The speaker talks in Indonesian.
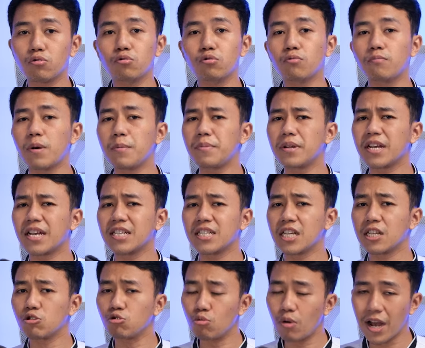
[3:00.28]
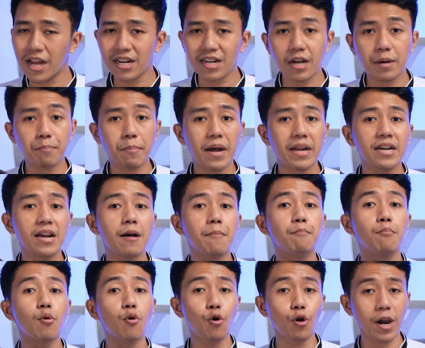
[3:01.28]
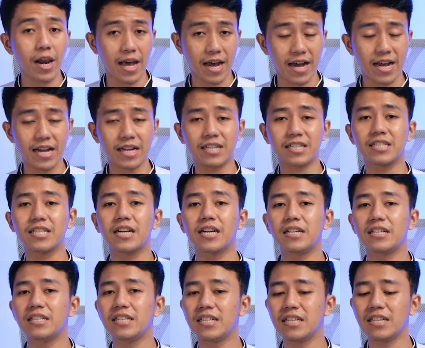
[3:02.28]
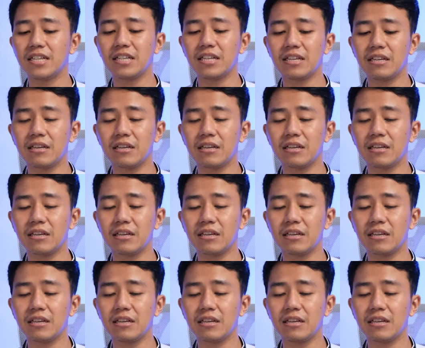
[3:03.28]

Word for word: untuk memberikan sentuhan kepada bola jadi